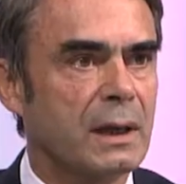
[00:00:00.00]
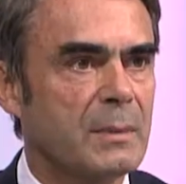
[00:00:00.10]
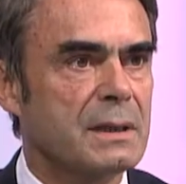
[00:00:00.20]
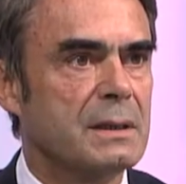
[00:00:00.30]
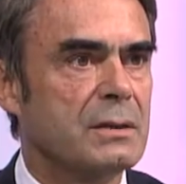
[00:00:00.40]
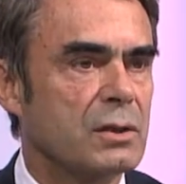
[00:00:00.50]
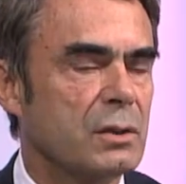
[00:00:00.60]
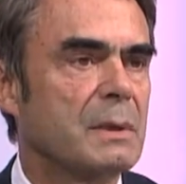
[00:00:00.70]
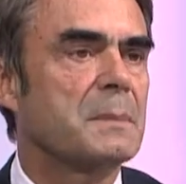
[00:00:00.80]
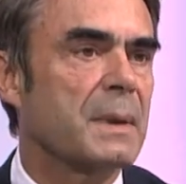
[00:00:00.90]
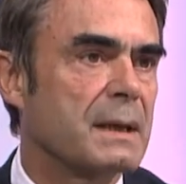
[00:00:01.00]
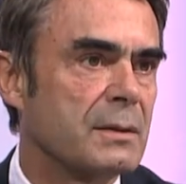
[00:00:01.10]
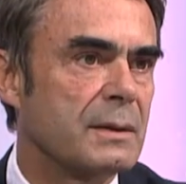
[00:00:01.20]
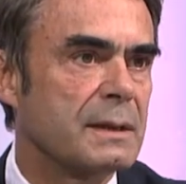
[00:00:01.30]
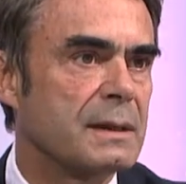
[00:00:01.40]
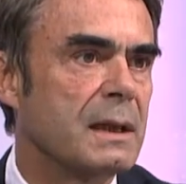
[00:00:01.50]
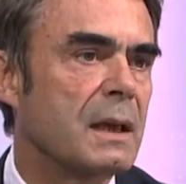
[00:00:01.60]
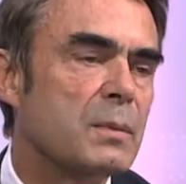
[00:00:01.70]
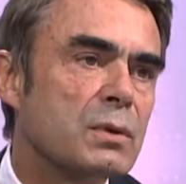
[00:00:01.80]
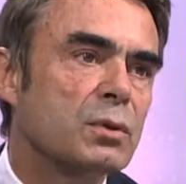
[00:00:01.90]
il y a la médecine génomique personnalisée
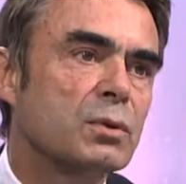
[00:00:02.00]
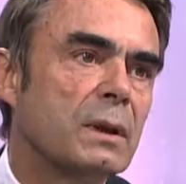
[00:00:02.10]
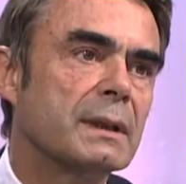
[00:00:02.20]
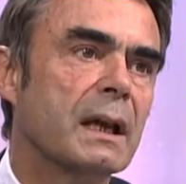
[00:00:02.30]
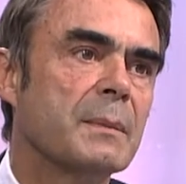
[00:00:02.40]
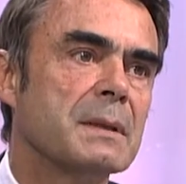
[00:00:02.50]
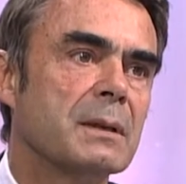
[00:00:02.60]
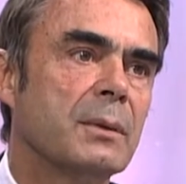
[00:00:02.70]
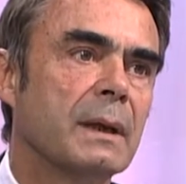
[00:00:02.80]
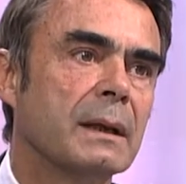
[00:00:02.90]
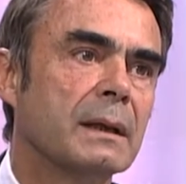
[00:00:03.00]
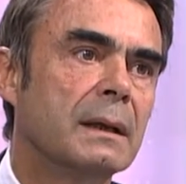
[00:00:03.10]
et puis surtout la thérapie cellulaire.